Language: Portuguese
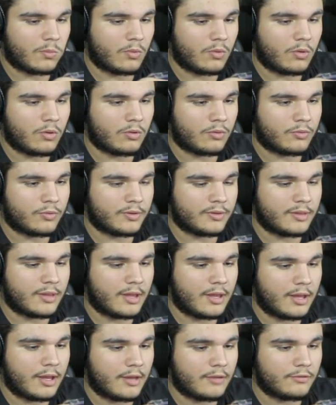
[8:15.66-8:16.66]
Ó,
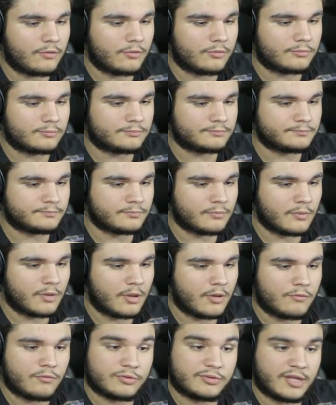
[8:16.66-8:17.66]
cuidado.
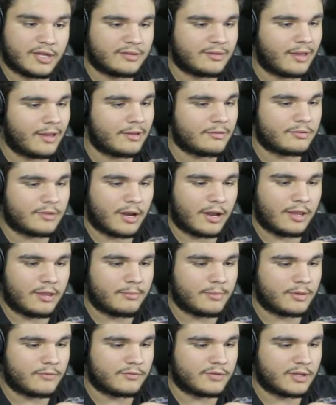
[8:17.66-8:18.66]
Vou ter que trair, trair
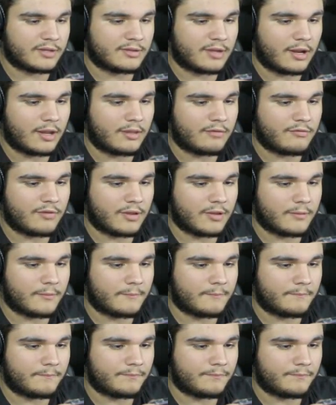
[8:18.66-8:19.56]
mano. Vou ter que trair, velho.